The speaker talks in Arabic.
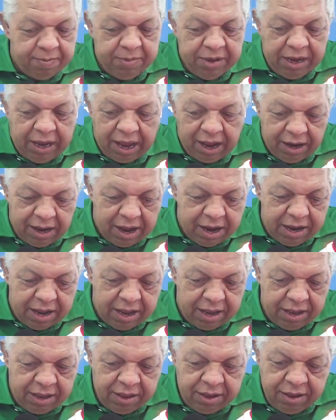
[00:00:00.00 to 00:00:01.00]

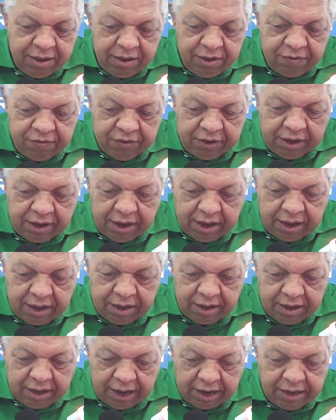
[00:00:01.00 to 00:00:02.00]
يحققها في
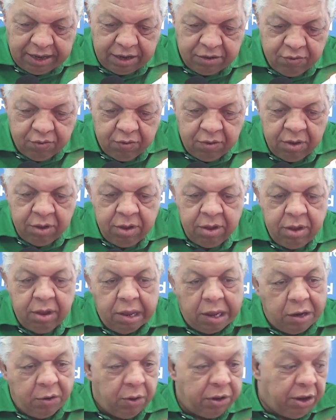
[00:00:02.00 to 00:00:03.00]
حياته
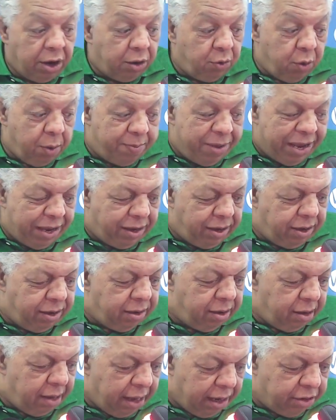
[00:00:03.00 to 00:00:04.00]
الوضع الوبائي
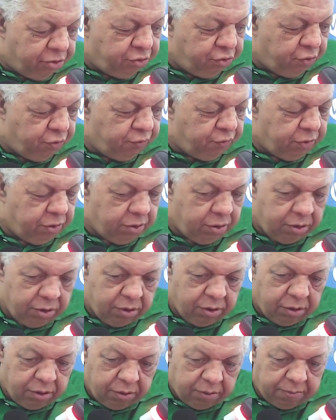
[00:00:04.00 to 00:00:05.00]
هاك تشوف
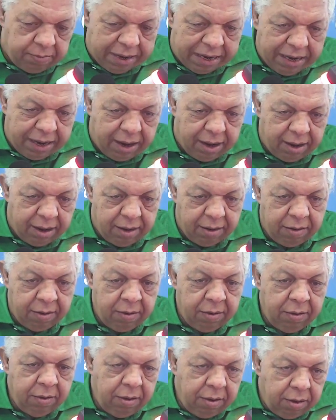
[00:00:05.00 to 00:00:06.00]
معناها
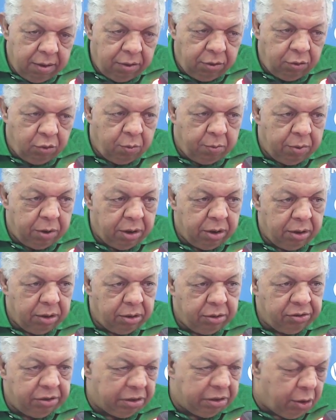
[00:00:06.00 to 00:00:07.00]
اليوم
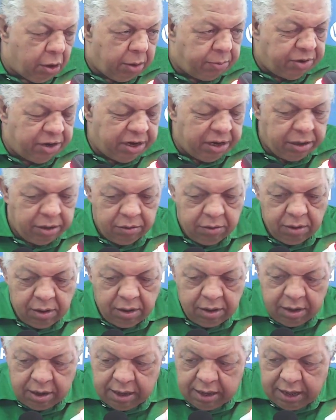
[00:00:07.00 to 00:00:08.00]
56 آه، يظهر
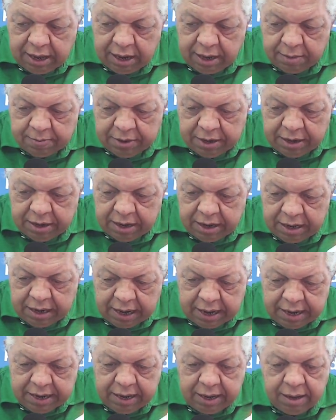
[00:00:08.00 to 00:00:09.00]
لي الرقم آه،
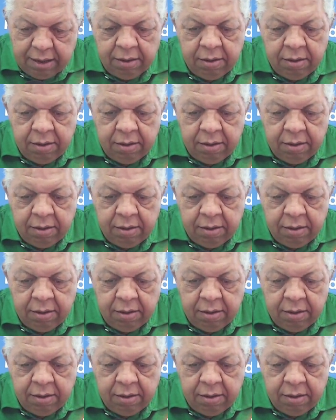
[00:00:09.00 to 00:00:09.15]
الاخير